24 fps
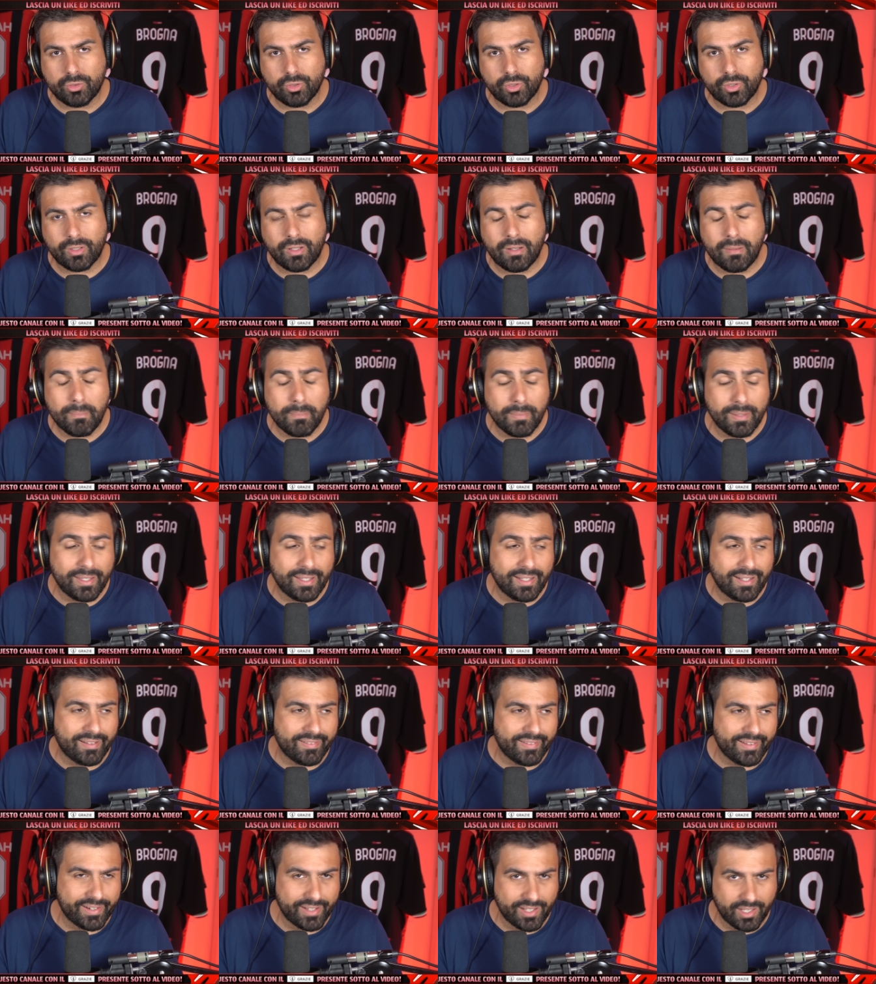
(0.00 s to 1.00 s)
intorno al
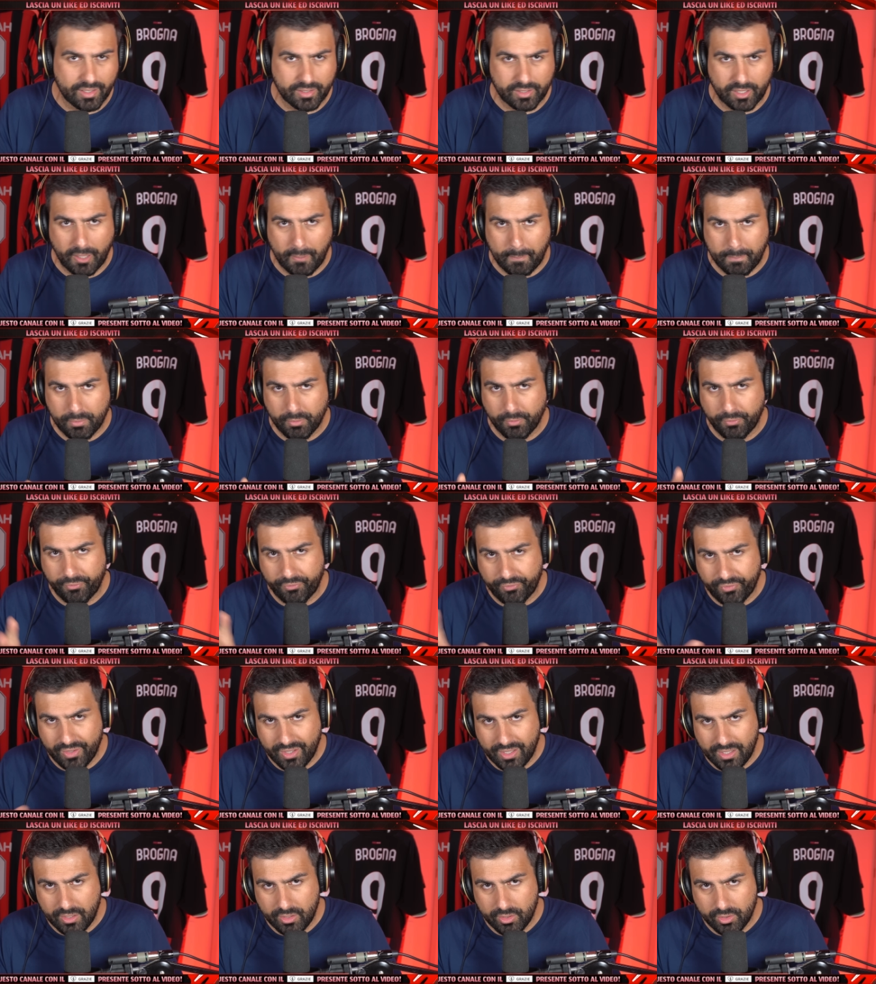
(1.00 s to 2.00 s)
Milan in realtà è più
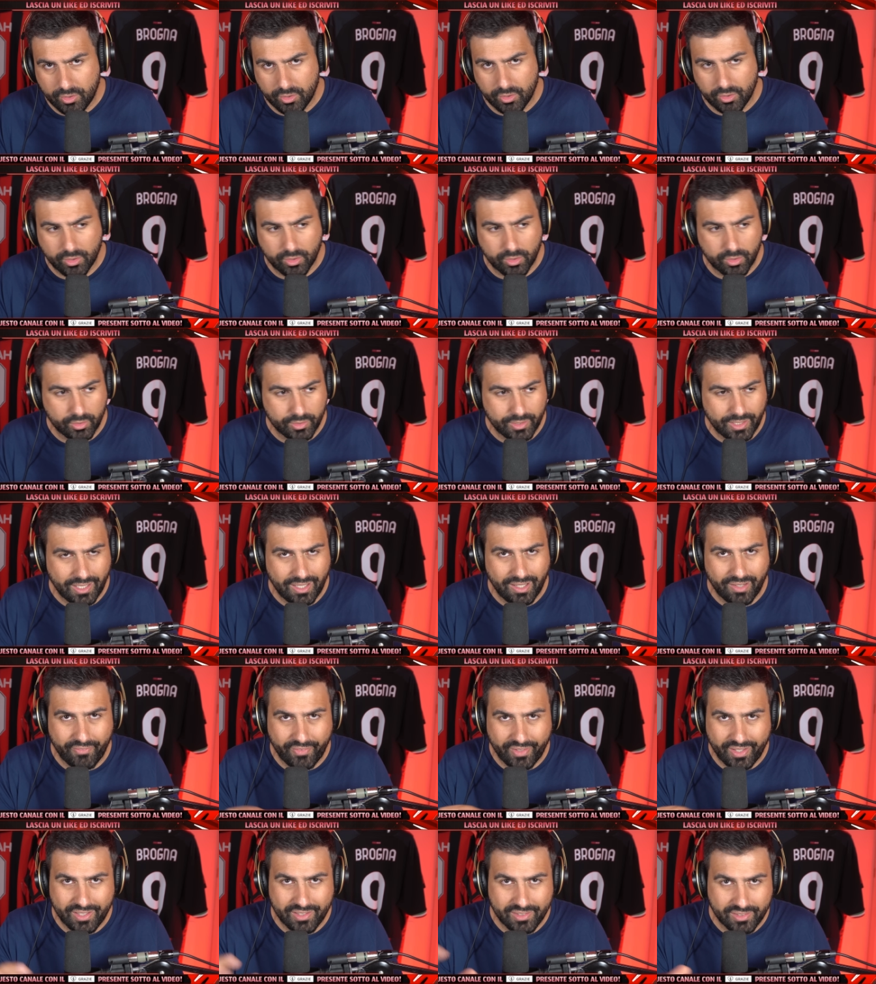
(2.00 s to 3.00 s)
figlio delle
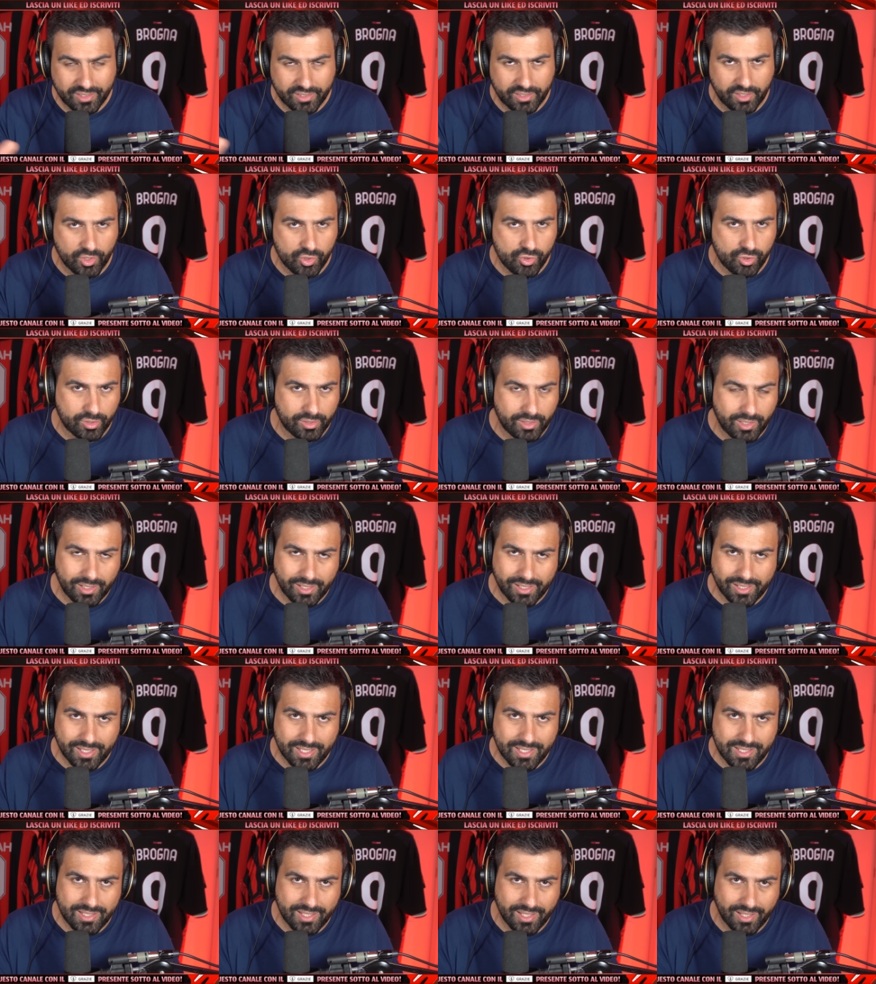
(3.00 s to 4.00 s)
vendite
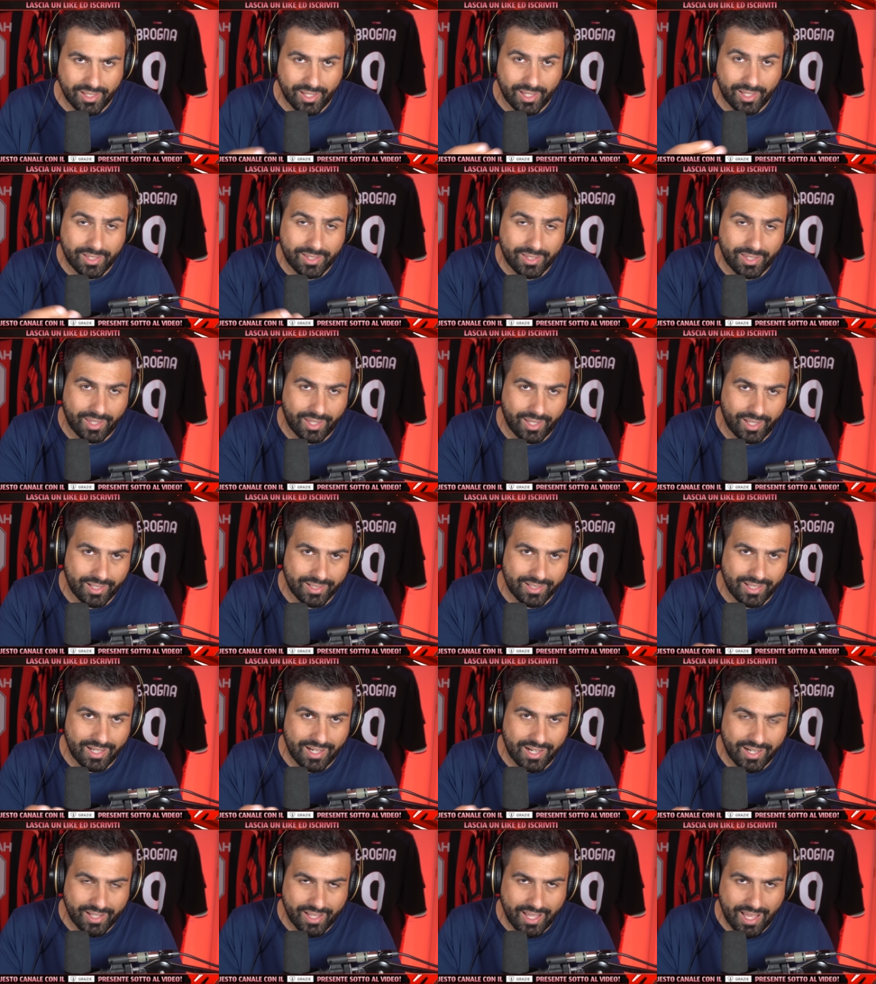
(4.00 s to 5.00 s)
giornalistiche che
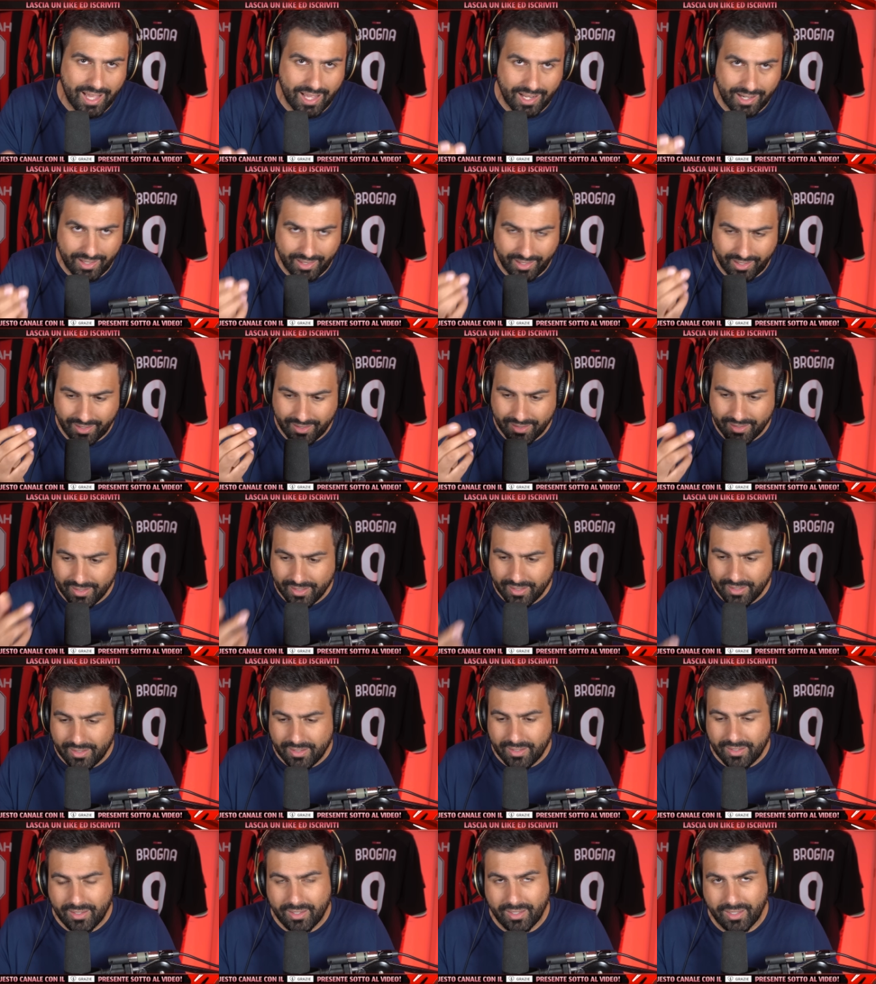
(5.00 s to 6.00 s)
dalla reale
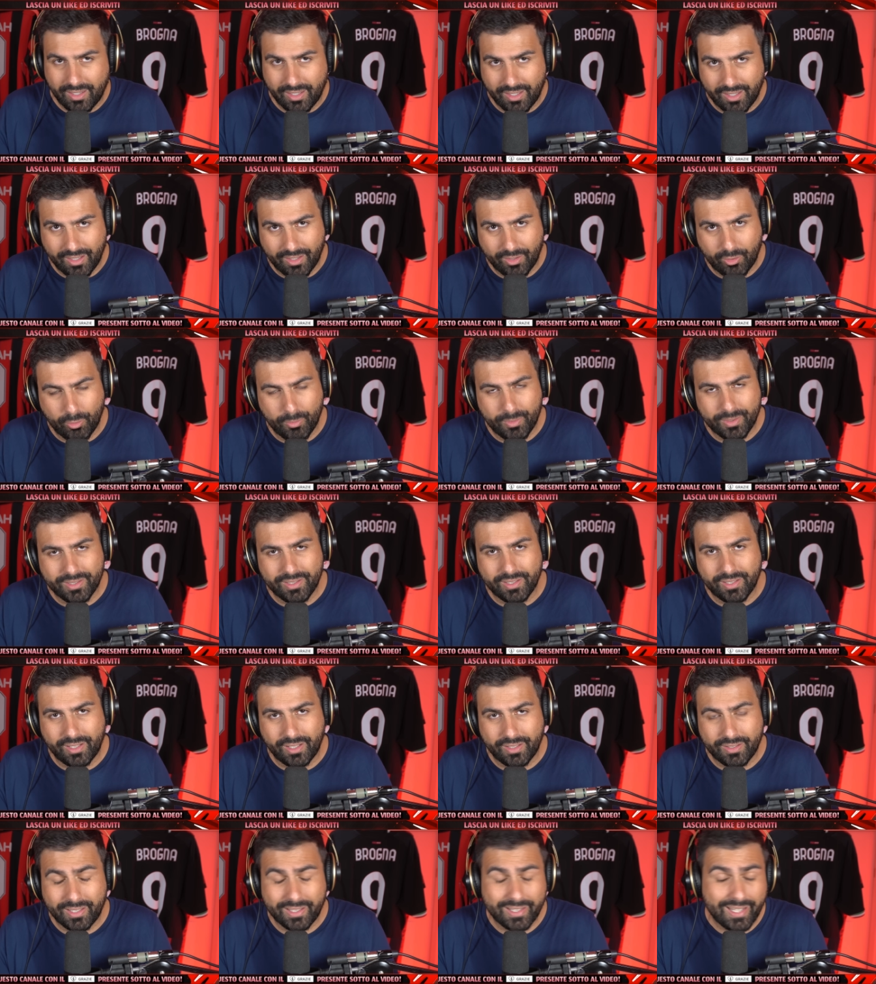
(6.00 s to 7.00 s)
eh, come
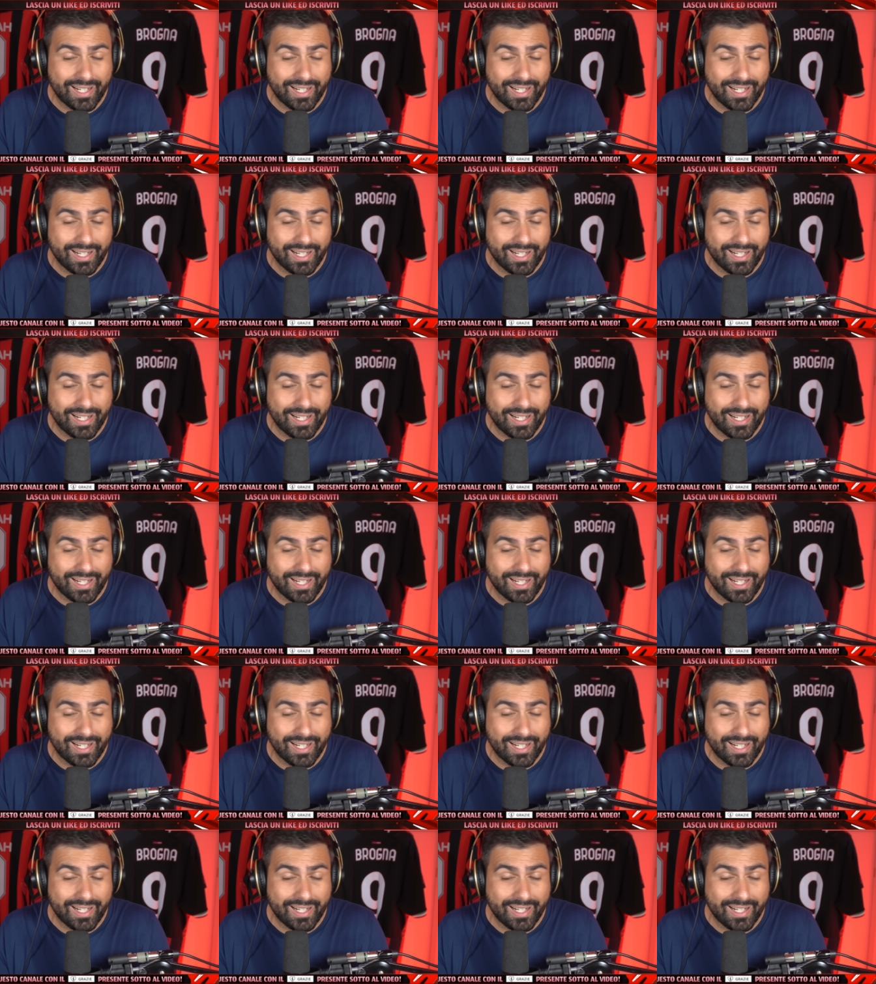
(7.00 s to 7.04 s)
dire,